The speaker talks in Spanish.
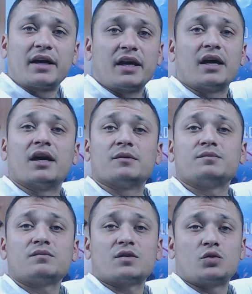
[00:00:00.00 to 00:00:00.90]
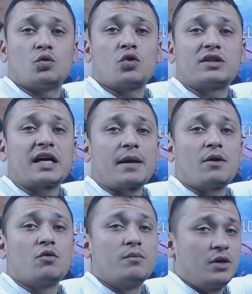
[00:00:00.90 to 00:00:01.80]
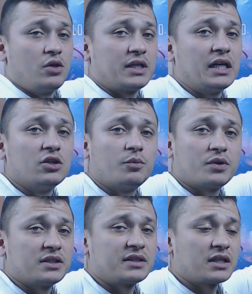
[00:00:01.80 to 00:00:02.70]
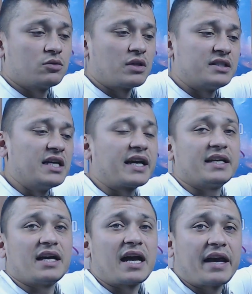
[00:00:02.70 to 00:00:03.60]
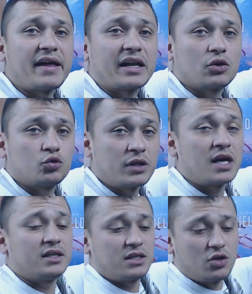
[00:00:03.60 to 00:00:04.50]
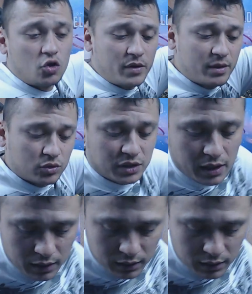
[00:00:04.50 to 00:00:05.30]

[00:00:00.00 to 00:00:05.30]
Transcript: que tú cuando estás grabando un vídeo y tal no puedes estar con una silla que a cada rato suena. Es que os lo voy a demostrar.